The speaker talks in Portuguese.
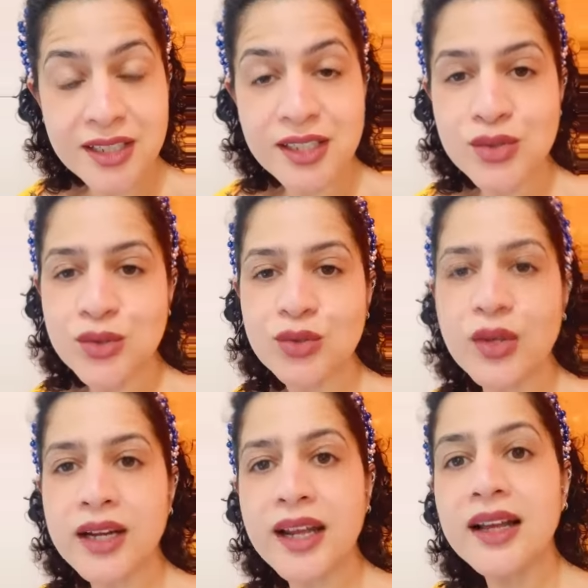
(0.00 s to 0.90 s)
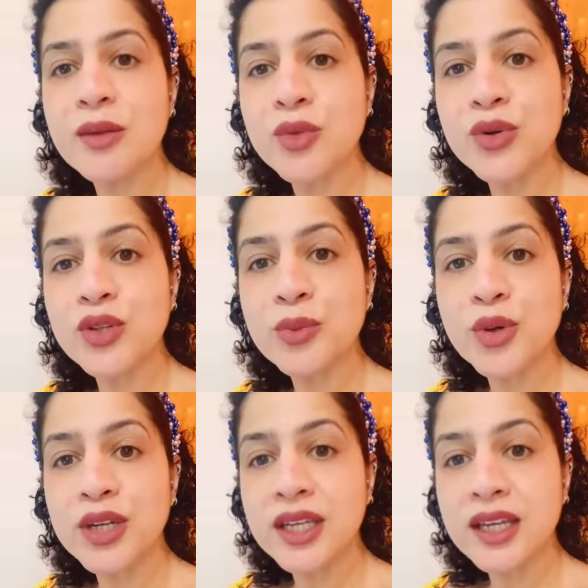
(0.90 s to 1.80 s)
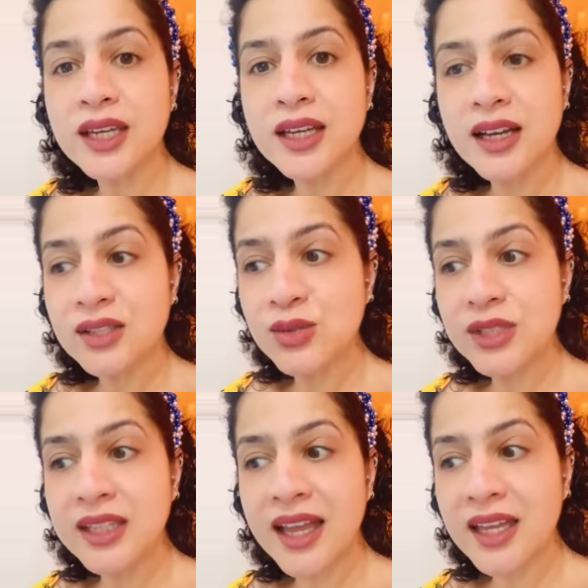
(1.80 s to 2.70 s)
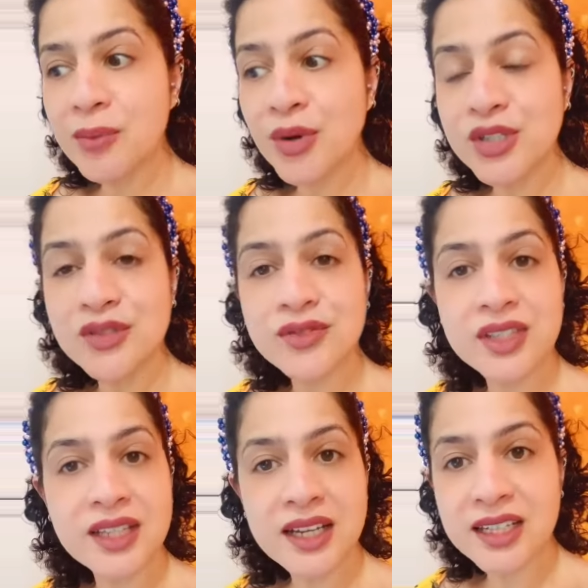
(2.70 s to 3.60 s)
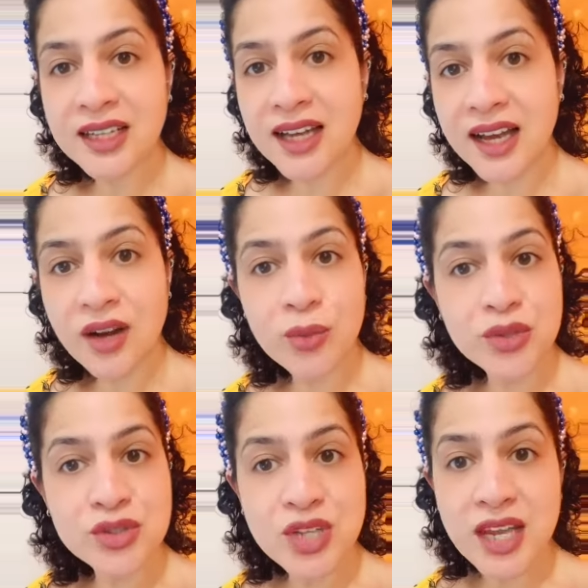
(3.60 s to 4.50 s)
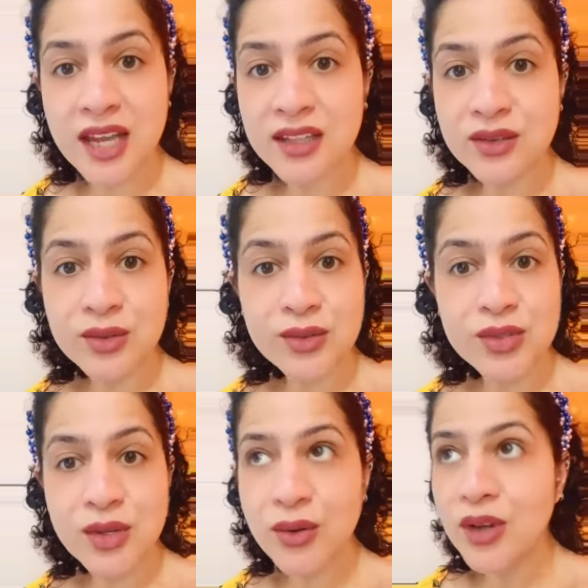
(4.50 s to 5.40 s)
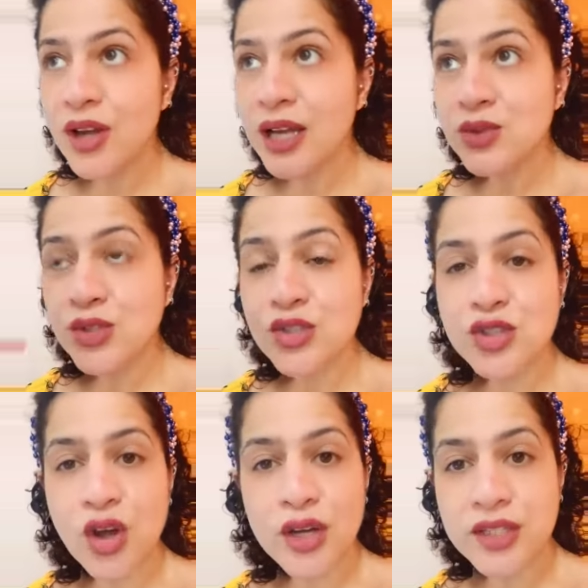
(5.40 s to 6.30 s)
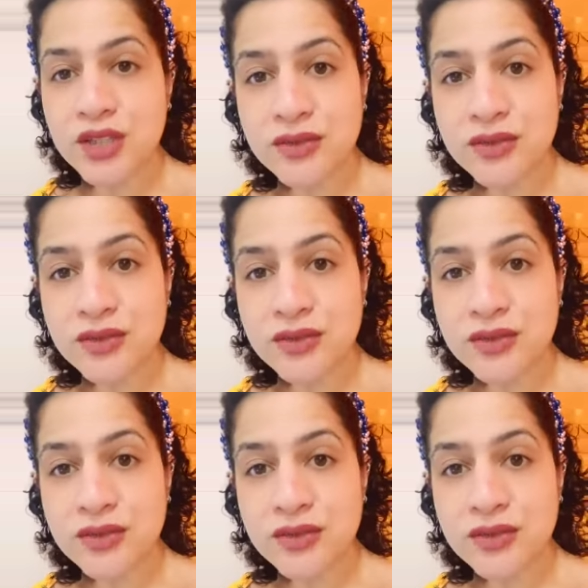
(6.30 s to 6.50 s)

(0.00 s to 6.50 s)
e isso tudo agrega muito, porque a sua ideia pode vir agregar ao projeto, seu, sua história de